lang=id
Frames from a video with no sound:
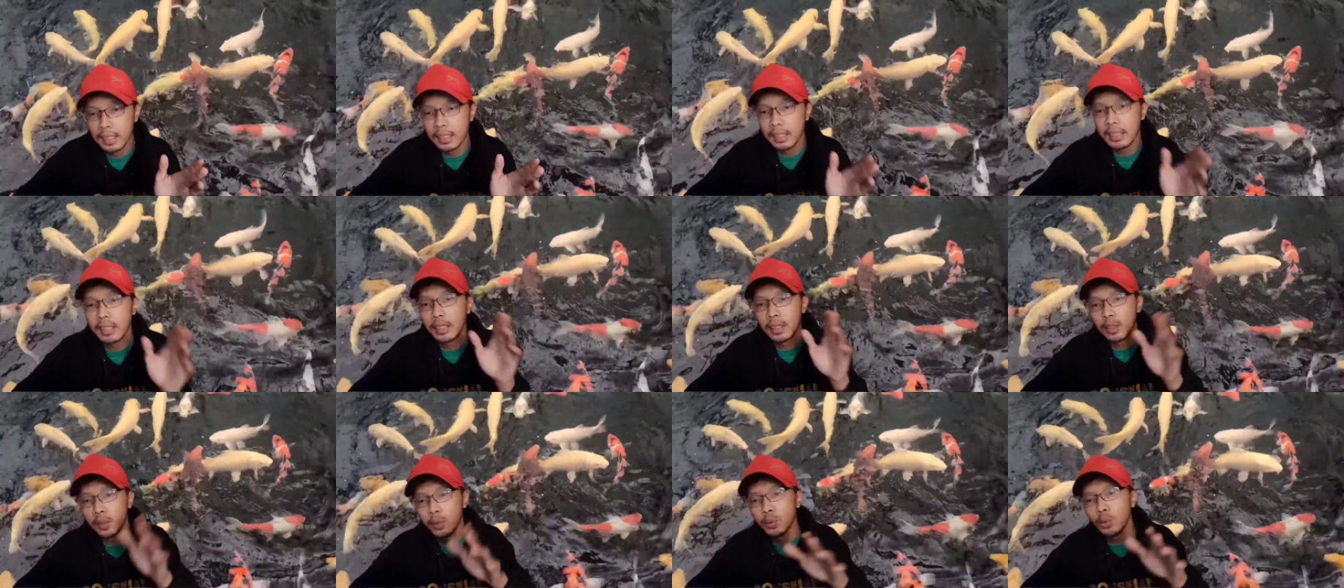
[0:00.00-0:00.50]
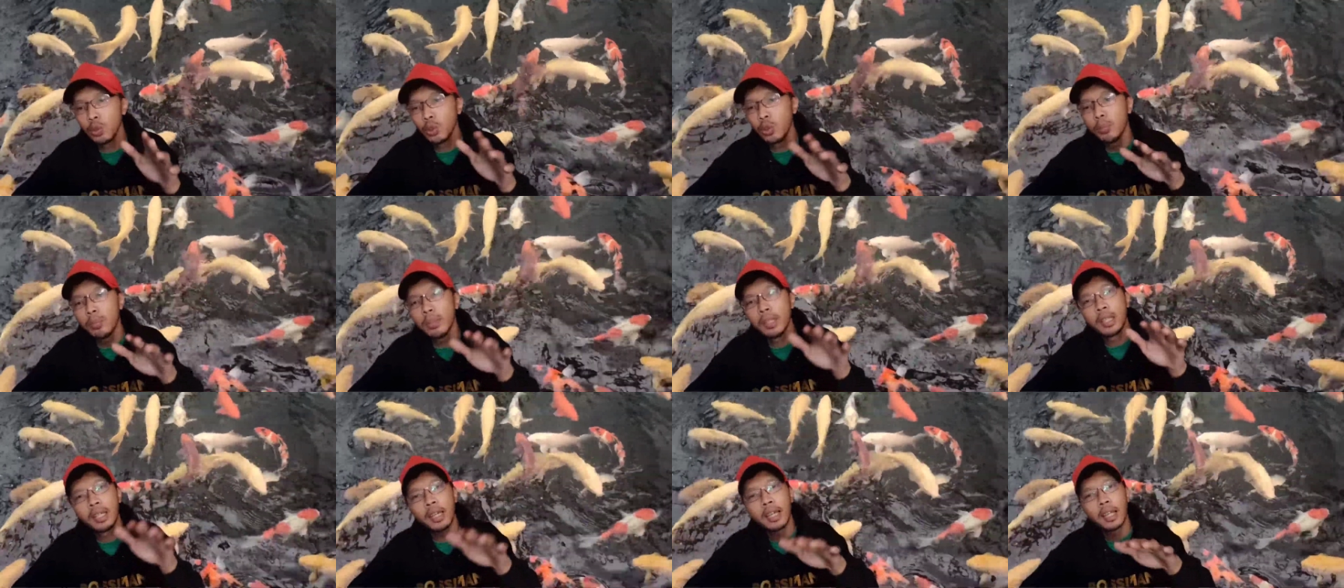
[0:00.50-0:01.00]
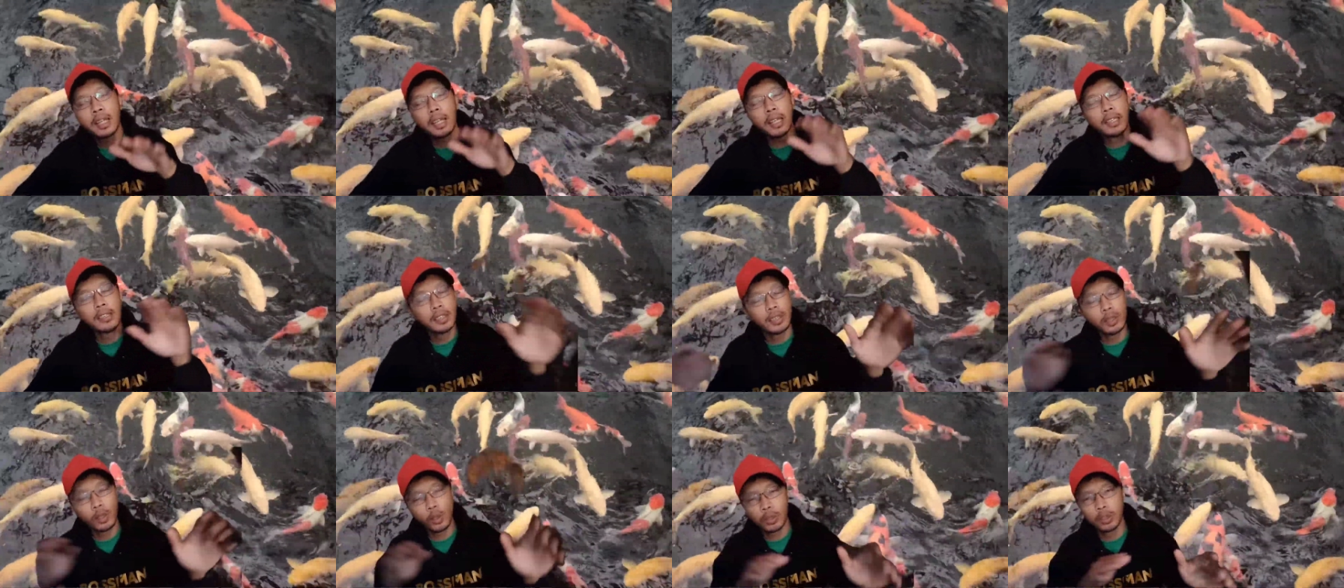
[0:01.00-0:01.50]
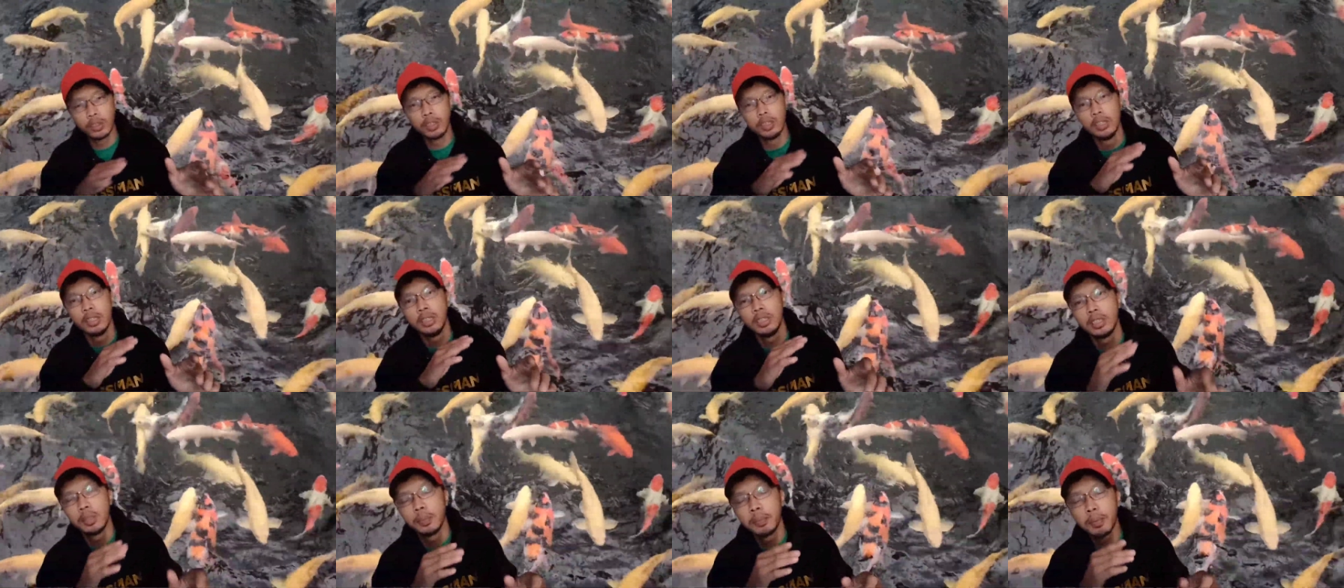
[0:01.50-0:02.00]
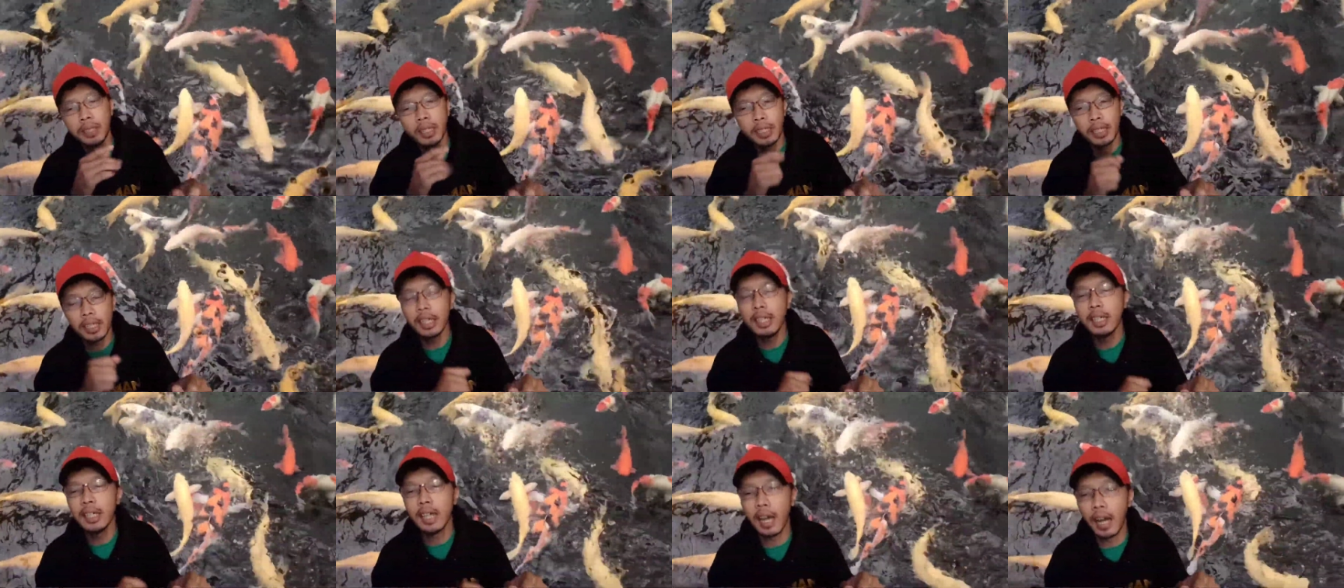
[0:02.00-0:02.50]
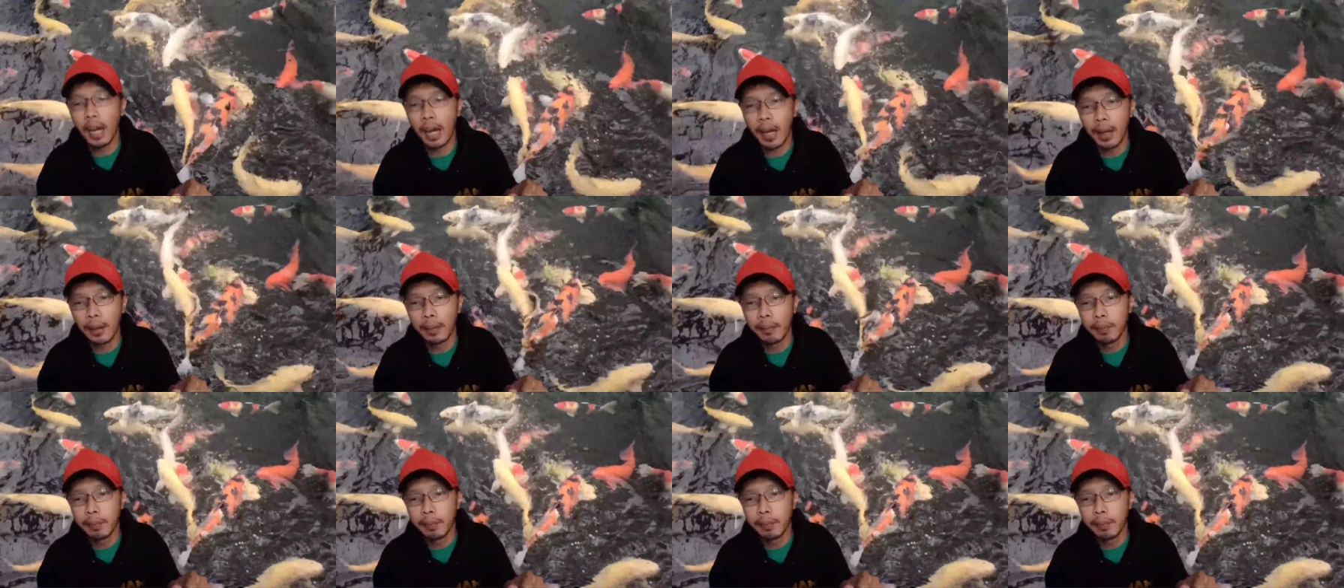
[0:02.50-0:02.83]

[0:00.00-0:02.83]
itu untuk meningkatkan siroji. Sebenarnya enggak.